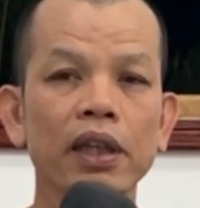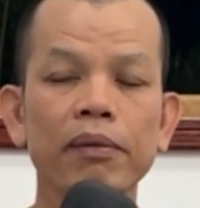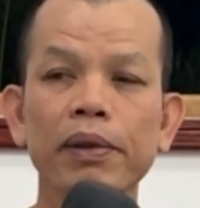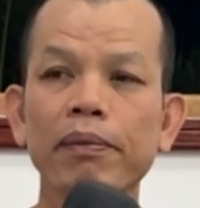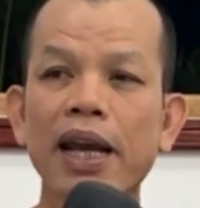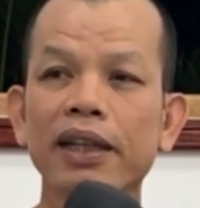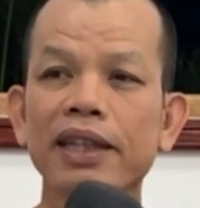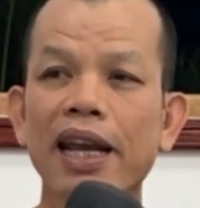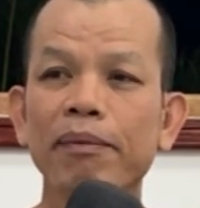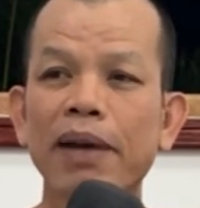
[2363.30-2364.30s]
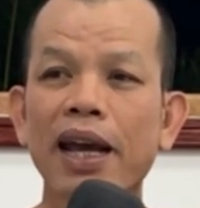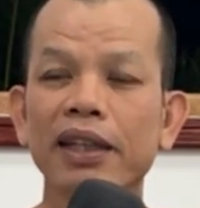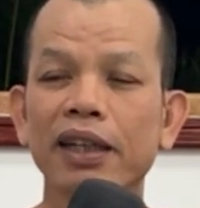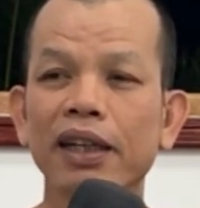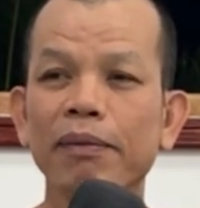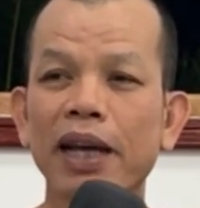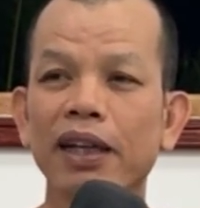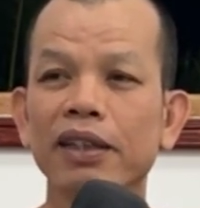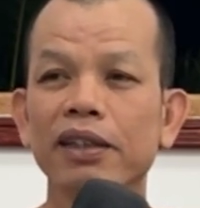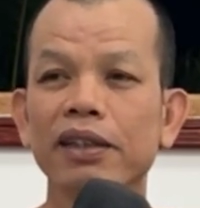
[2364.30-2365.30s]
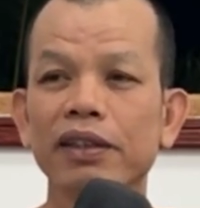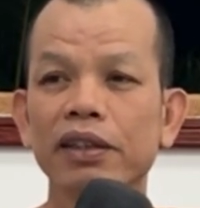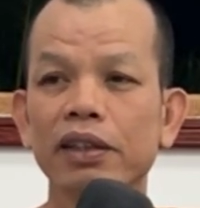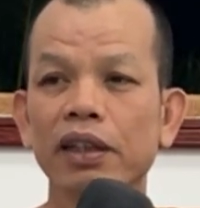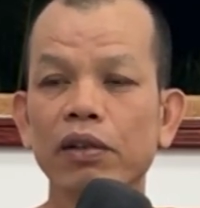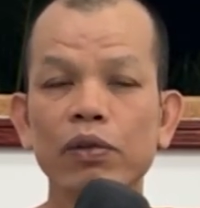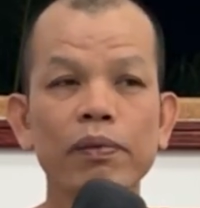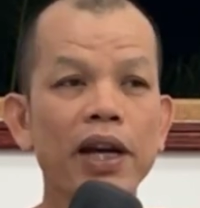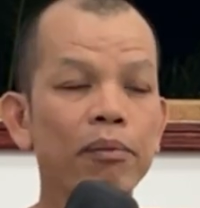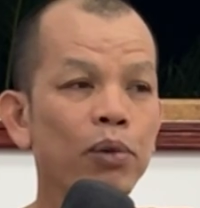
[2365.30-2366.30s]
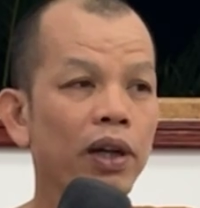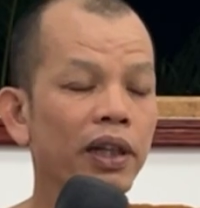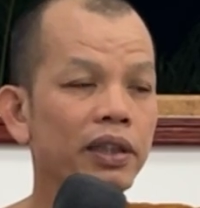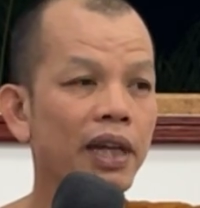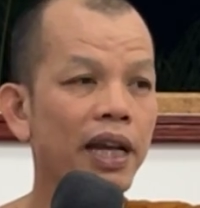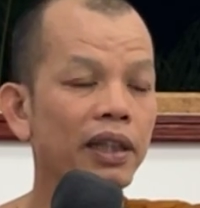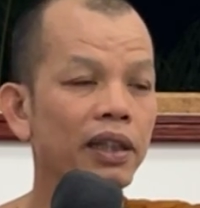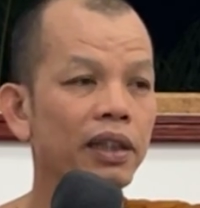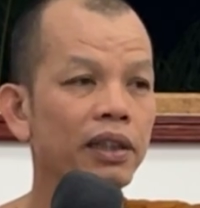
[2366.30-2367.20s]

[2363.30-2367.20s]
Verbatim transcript: เฮ็ดเป็นพระสายปลาสันเดียบันแนวคูบาบวชในสาย